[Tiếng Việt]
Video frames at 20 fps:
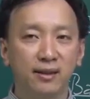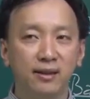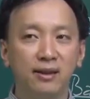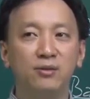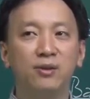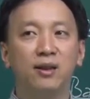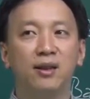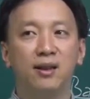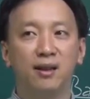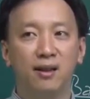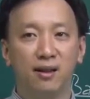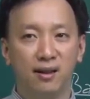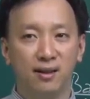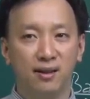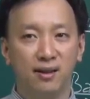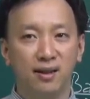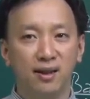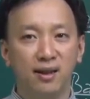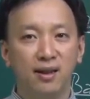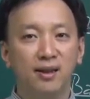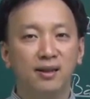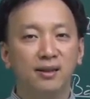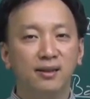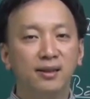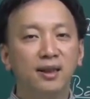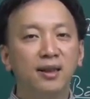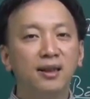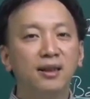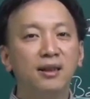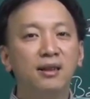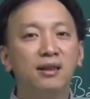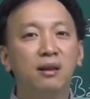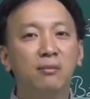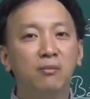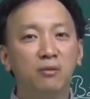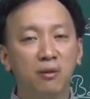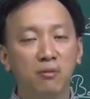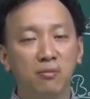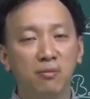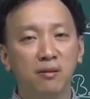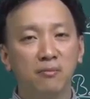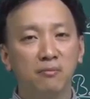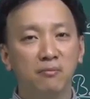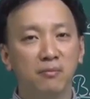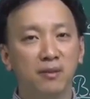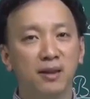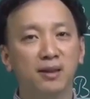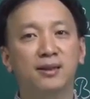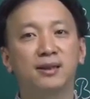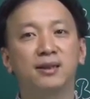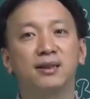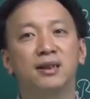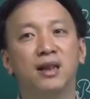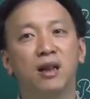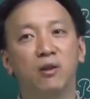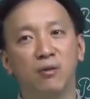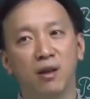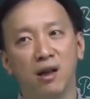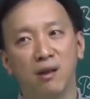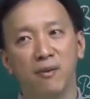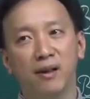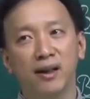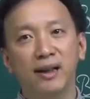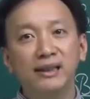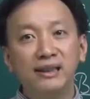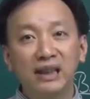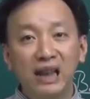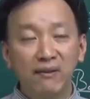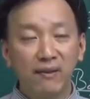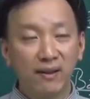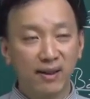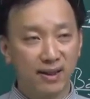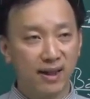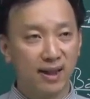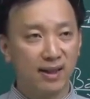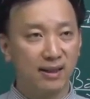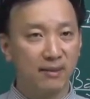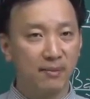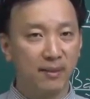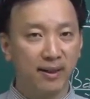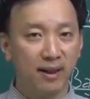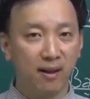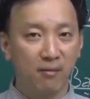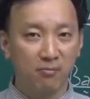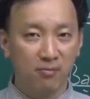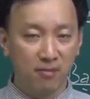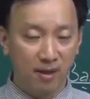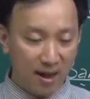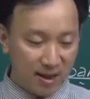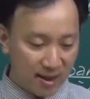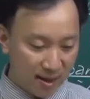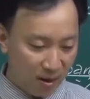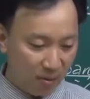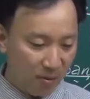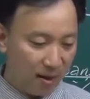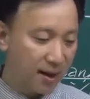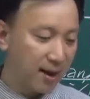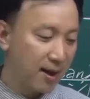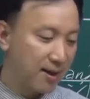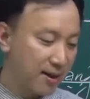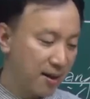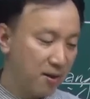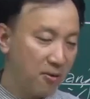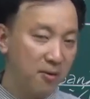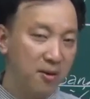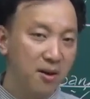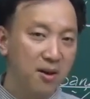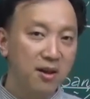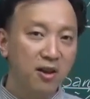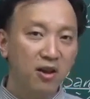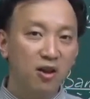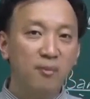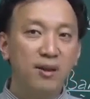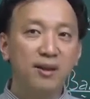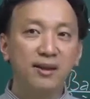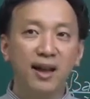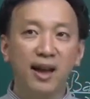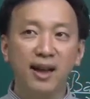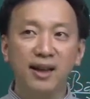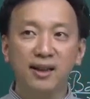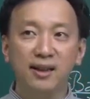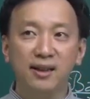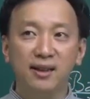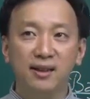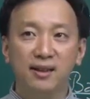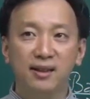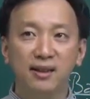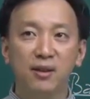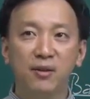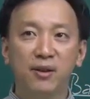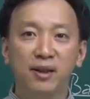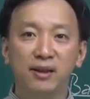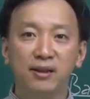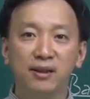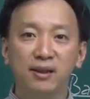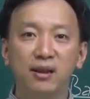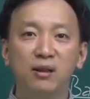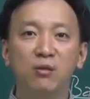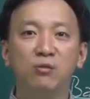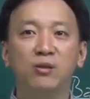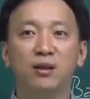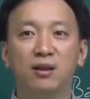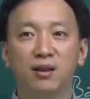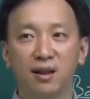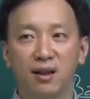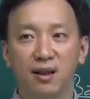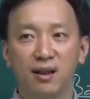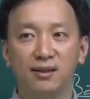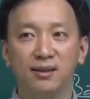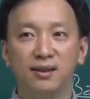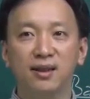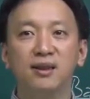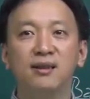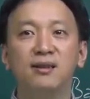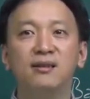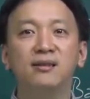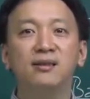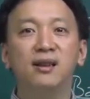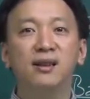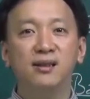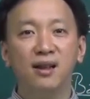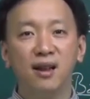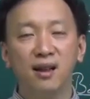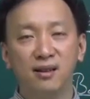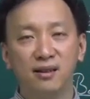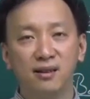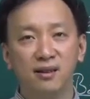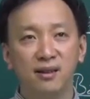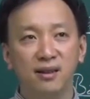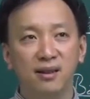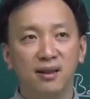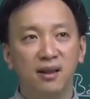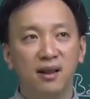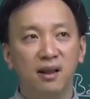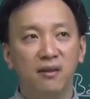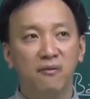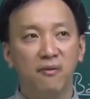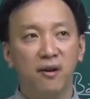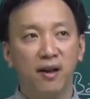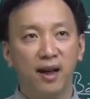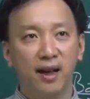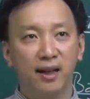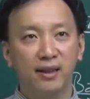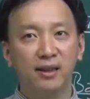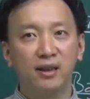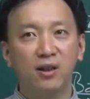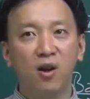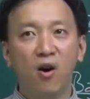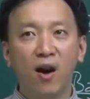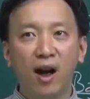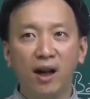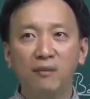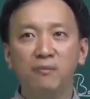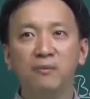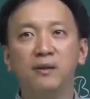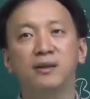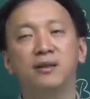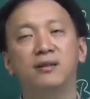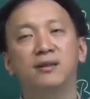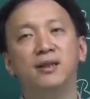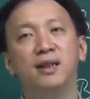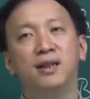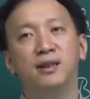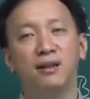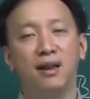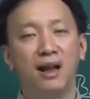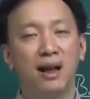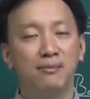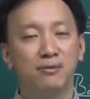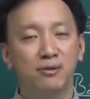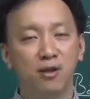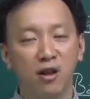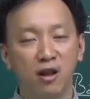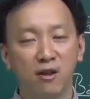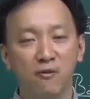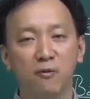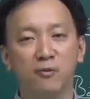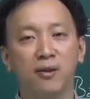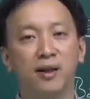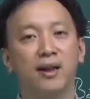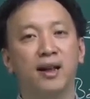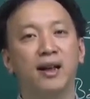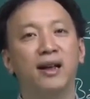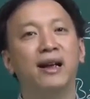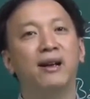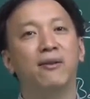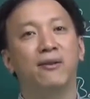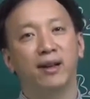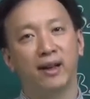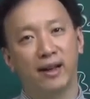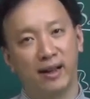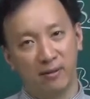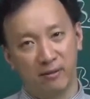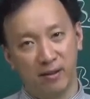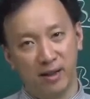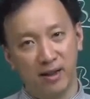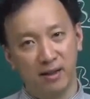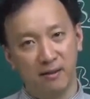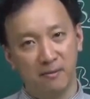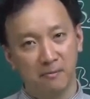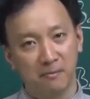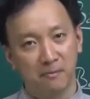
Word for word: tự nhiên thuận lợi, dân cư đông đúc, lịch sử lâu đời và kinh tế phát triển thì miền đông đã giàu ngày càng giàu còn miền Tây, điều kiện tự nhiên không thuận lợi, dân cư thưa thớt và lại những khó khăn về tự nhiên đã làm cho cái vùng này đã nghèo nghèo nghèo đi.